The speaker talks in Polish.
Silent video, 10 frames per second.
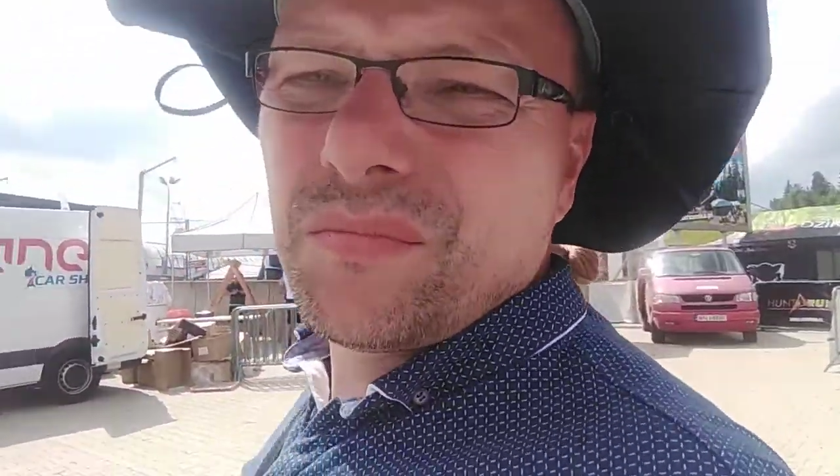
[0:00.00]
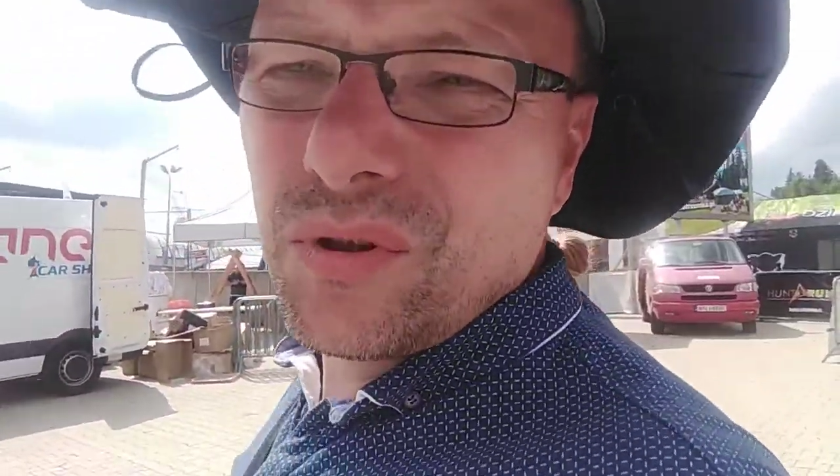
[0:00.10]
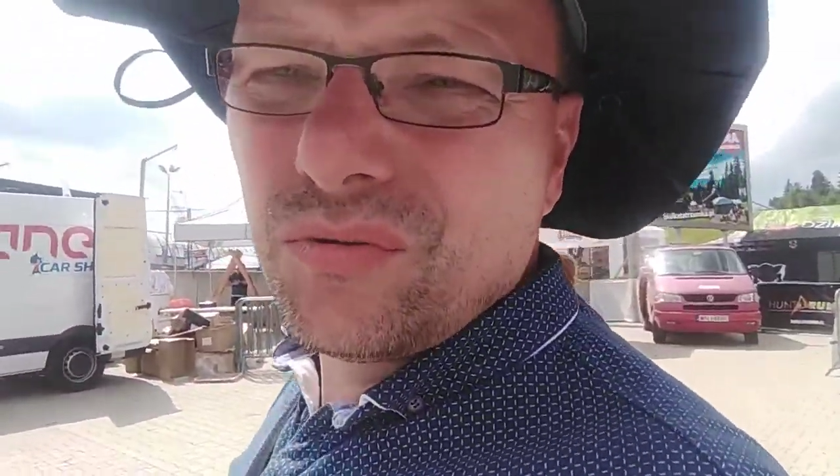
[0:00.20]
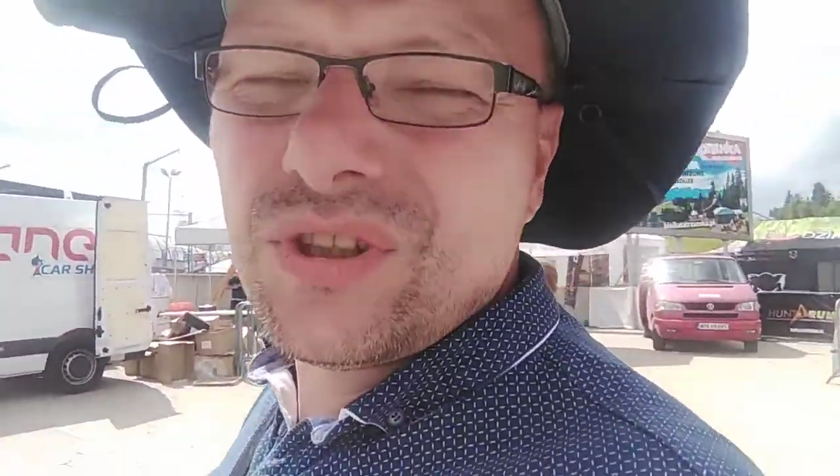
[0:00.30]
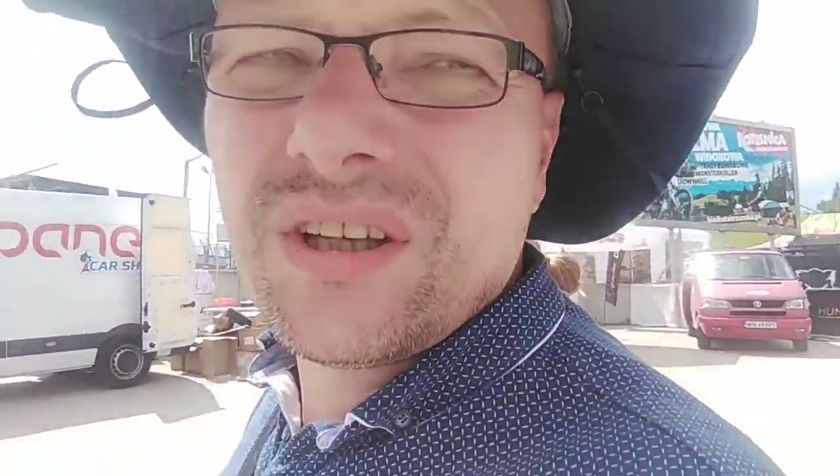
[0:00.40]

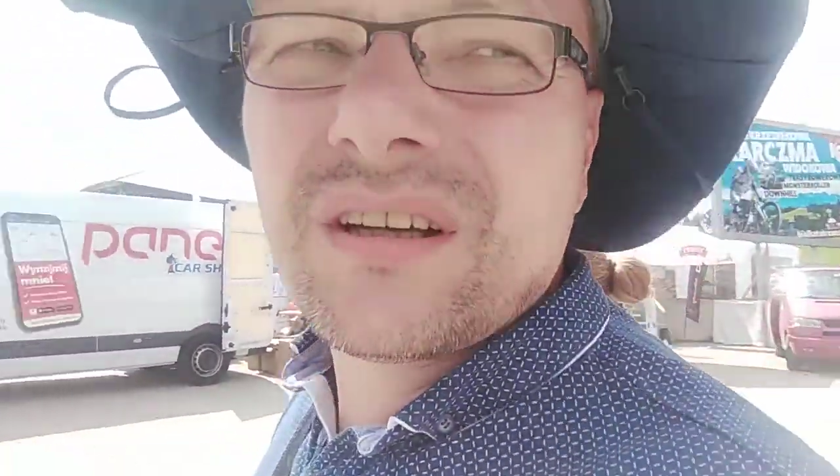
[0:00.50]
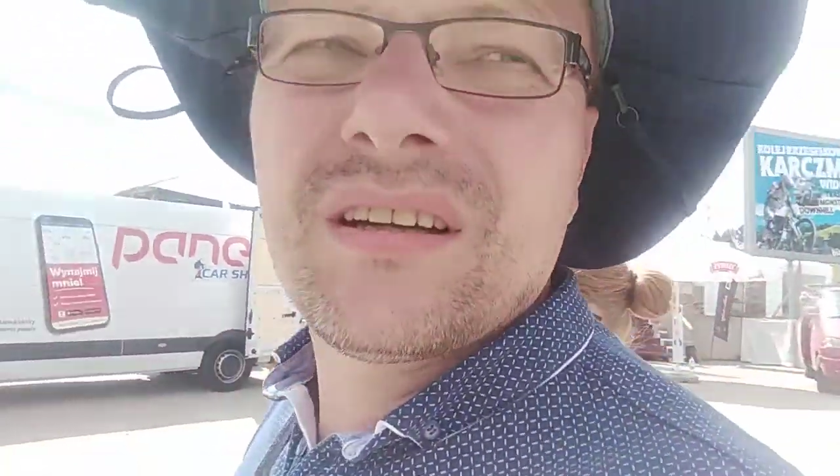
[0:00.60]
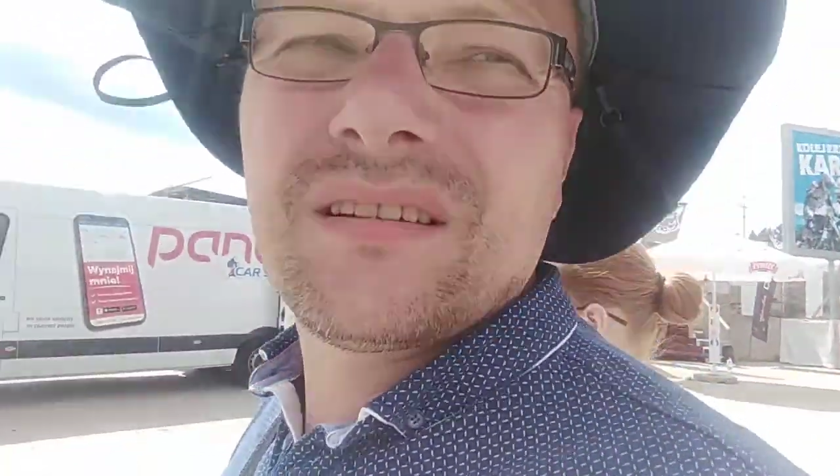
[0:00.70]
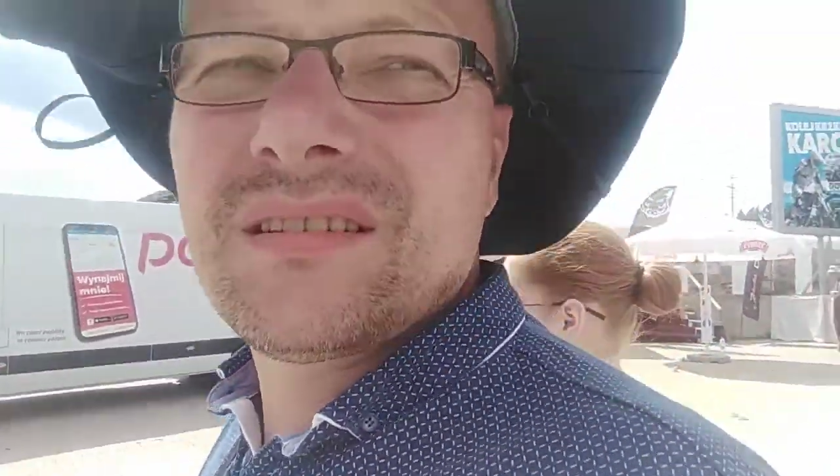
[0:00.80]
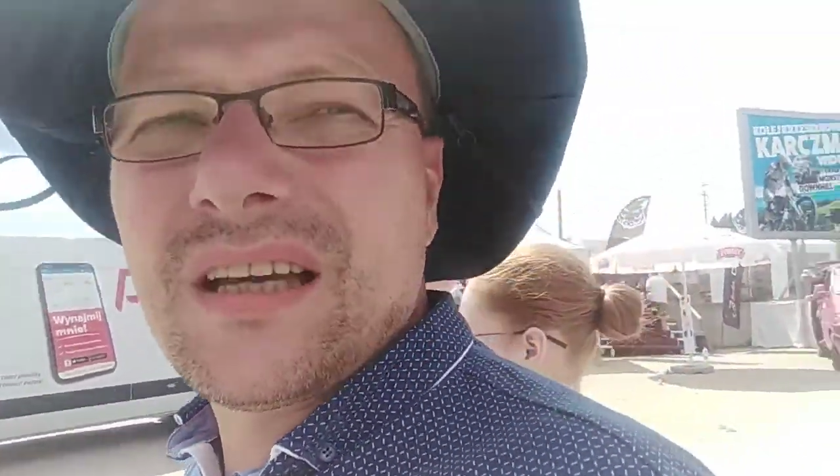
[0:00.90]
był
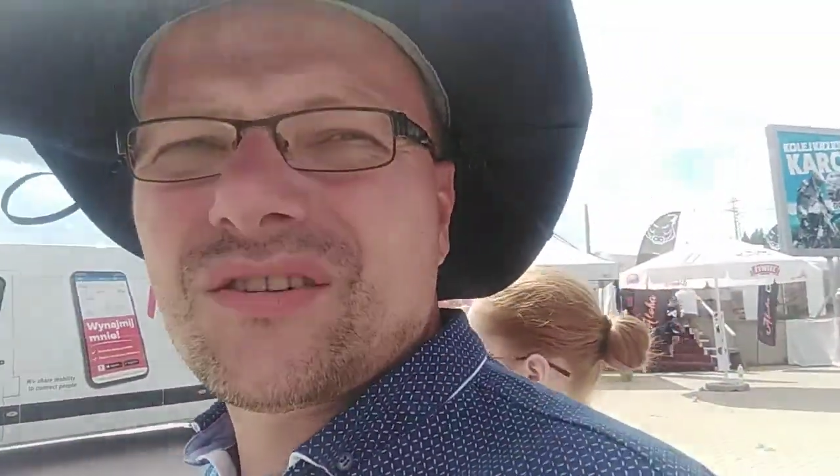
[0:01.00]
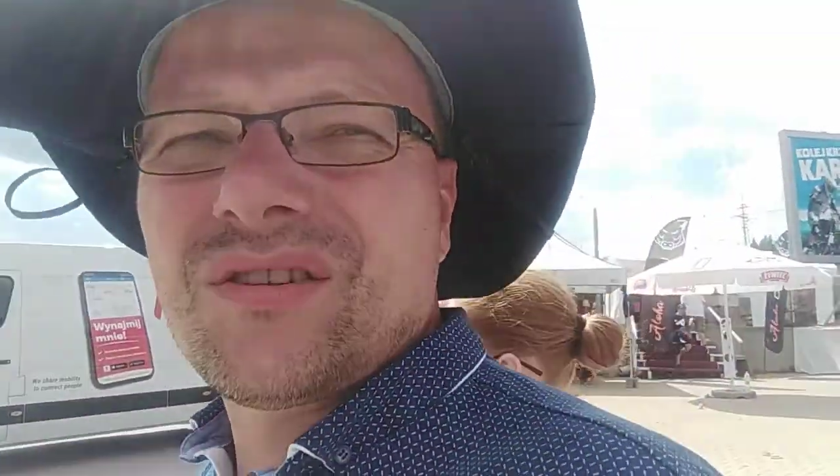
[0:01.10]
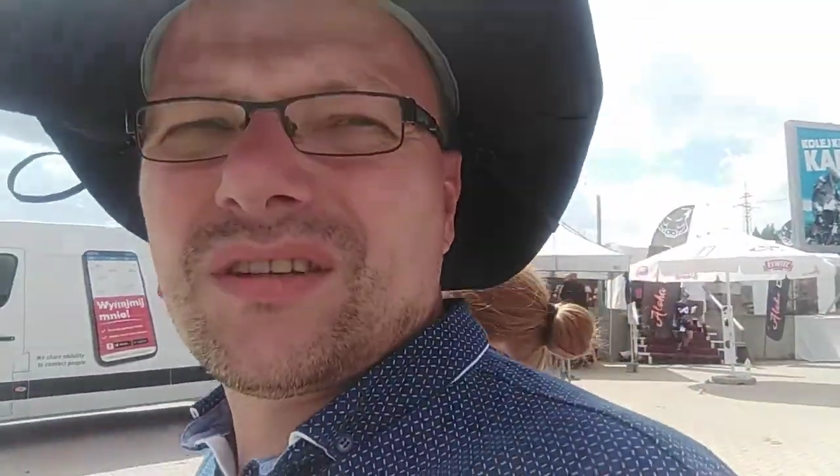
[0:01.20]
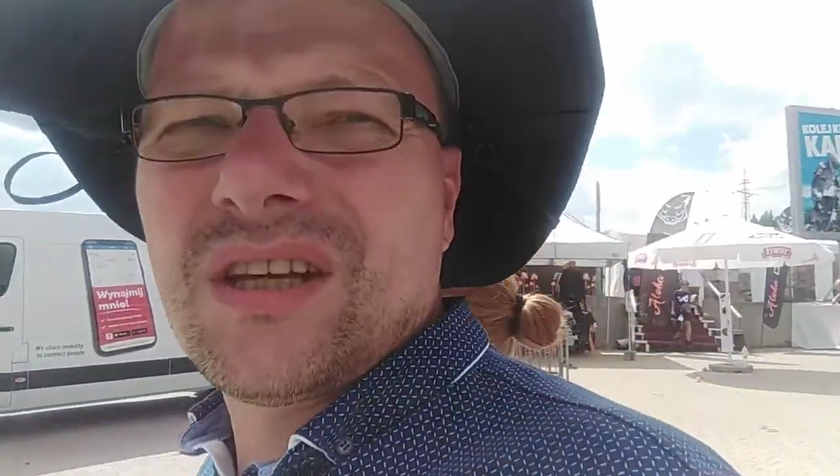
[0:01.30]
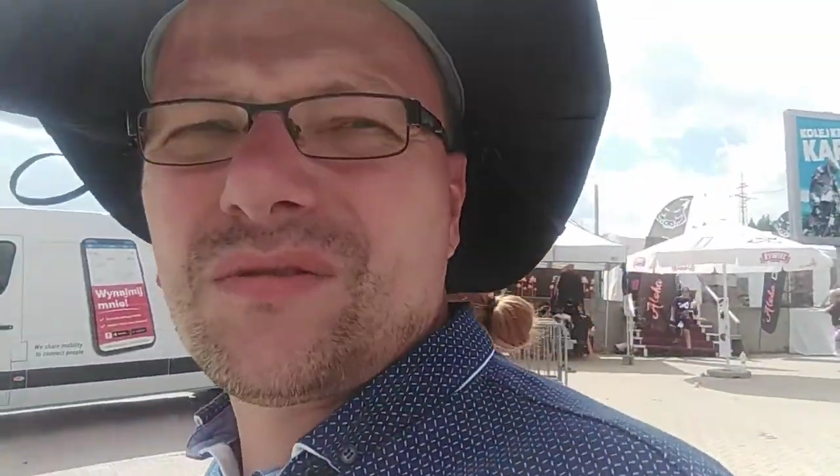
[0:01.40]
dzik,
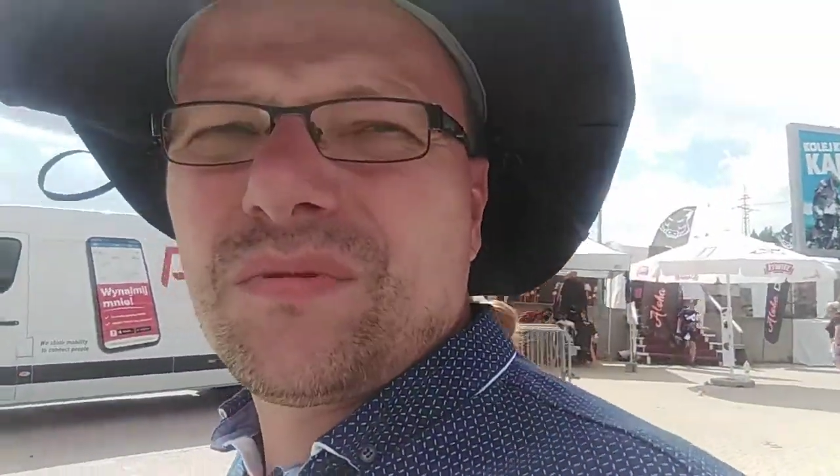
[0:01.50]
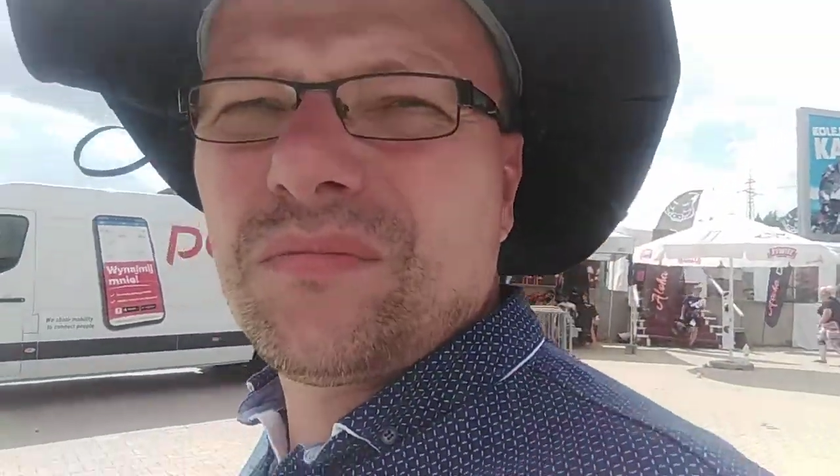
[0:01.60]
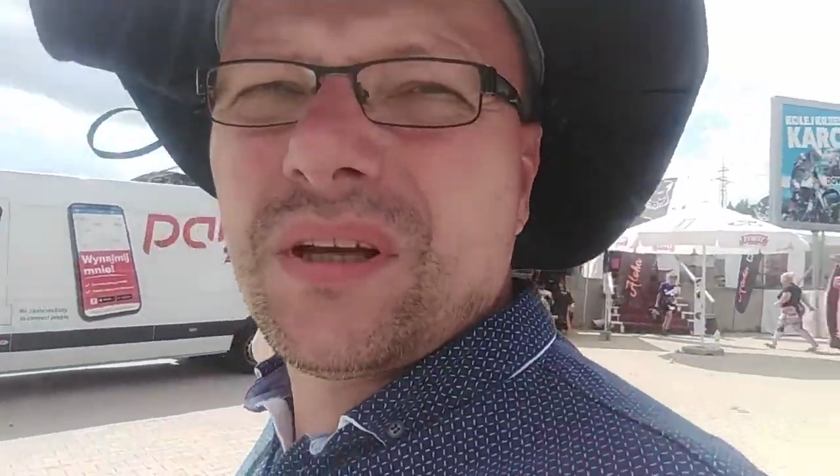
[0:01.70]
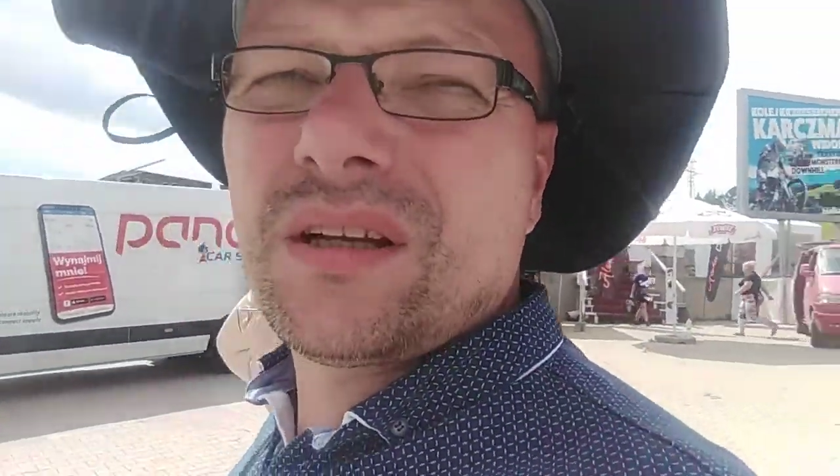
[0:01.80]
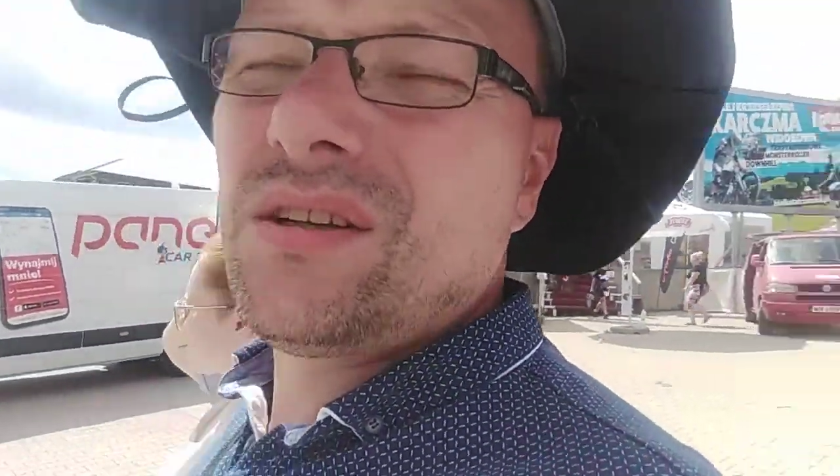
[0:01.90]
także też
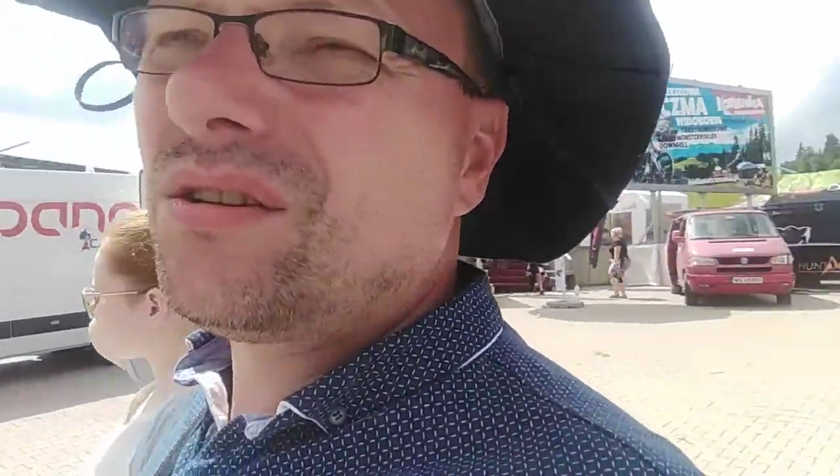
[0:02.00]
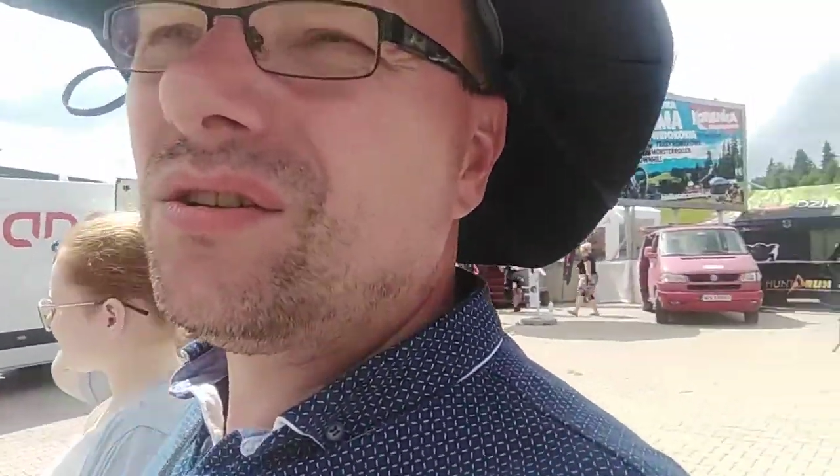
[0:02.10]
pobiegli.